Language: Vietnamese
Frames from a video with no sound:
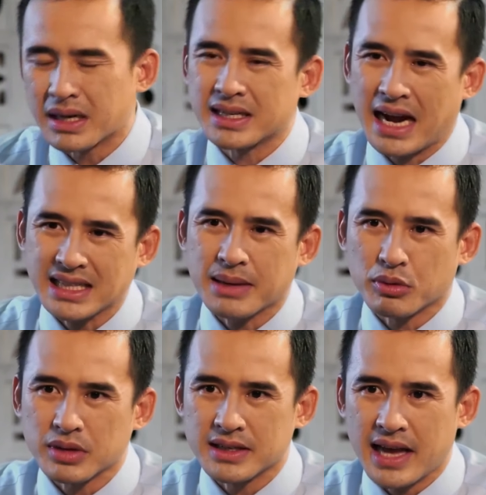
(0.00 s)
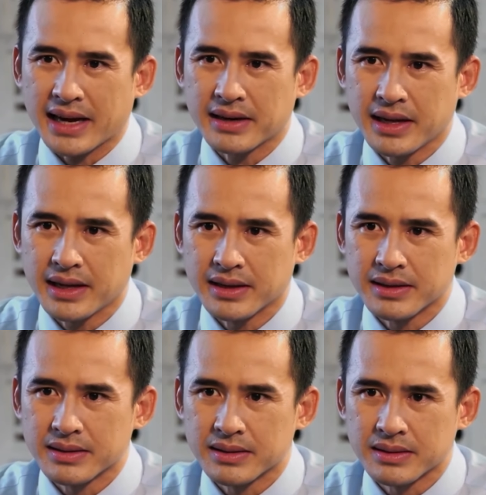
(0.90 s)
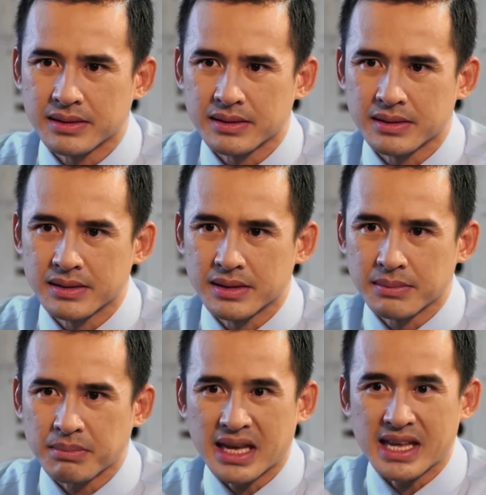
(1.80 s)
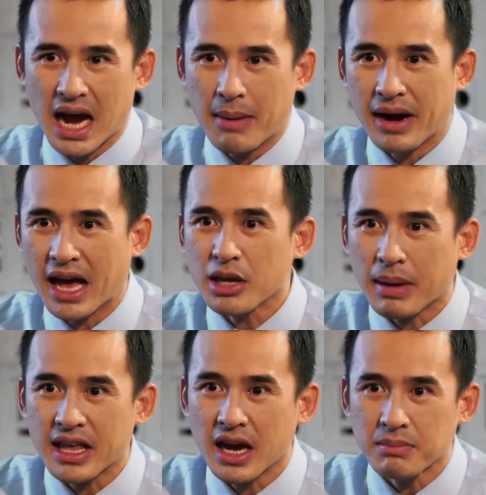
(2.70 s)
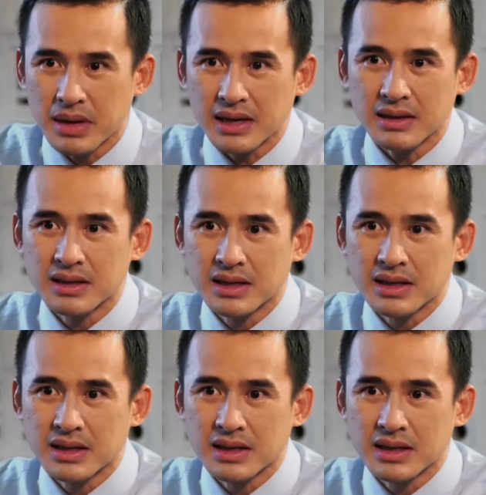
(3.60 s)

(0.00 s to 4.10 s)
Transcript: bà ráng thêm một thời gian nữa đi bây giờ mà để cho bà dân biết